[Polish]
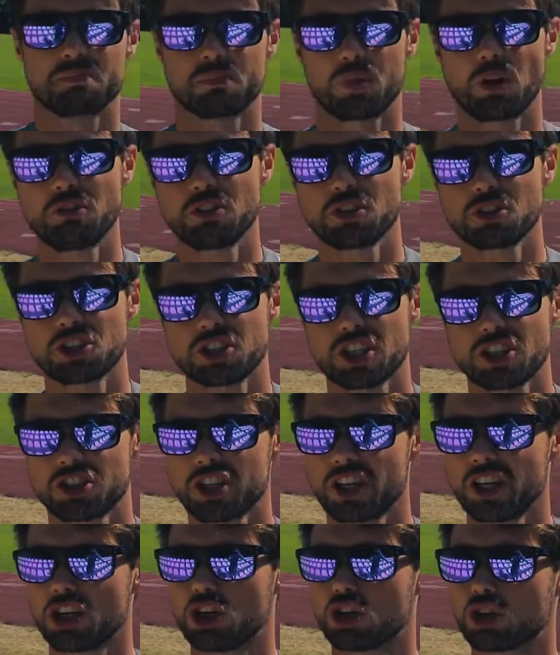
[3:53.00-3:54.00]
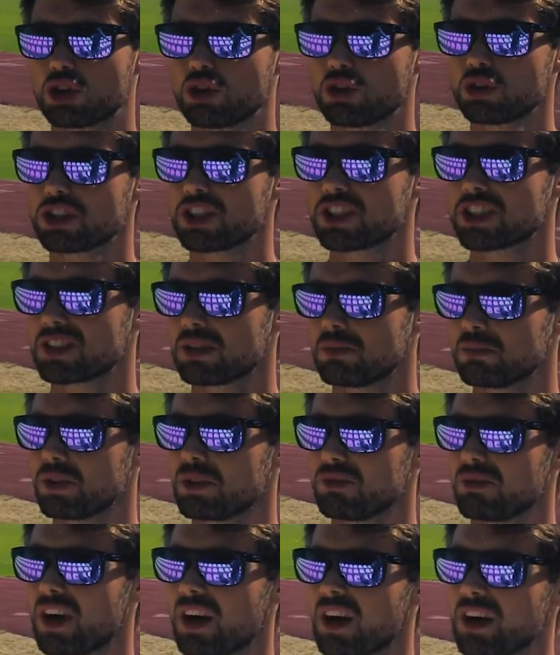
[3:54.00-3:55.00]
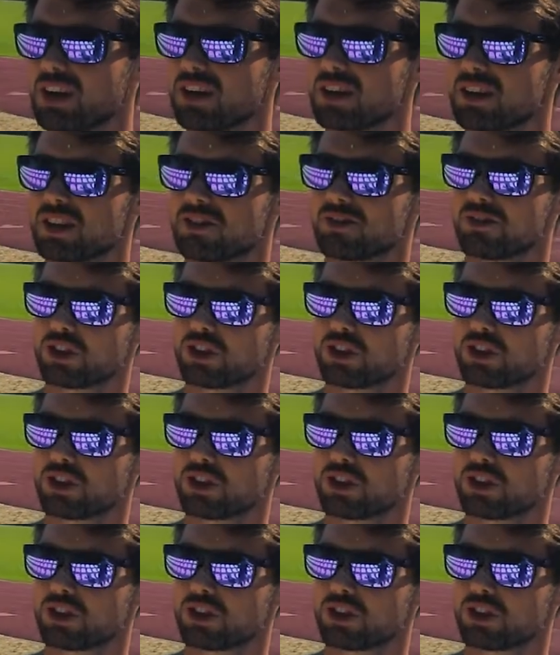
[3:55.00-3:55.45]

Powiem szczerze, różnie z tym bywa.